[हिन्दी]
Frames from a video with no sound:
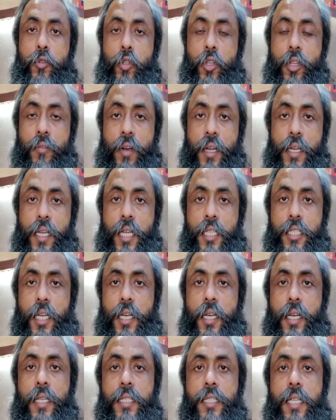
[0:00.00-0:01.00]
में जो दवाइयां
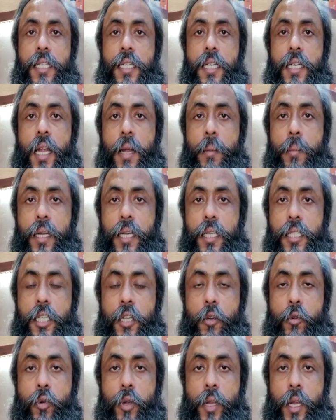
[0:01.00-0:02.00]
चल रही है जैसे डायबिटीज
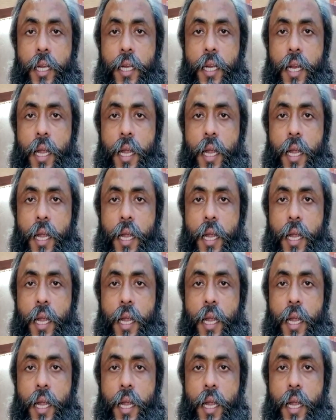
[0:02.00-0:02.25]
के रोगी की